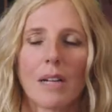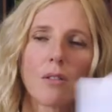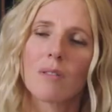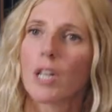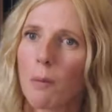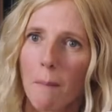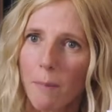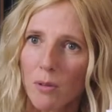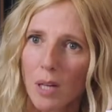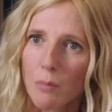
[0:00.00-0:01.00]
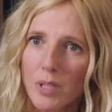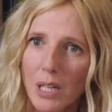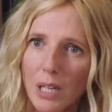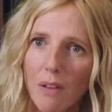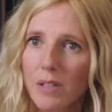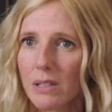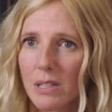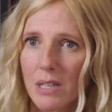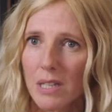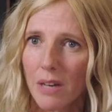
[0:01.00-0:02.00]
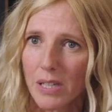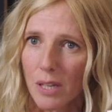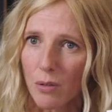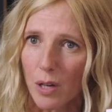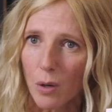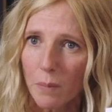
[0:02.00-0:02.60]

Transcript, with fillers: Attends, t'es quand même pas en train de me dire qu'il va venir dîner ici avec sa nouvelle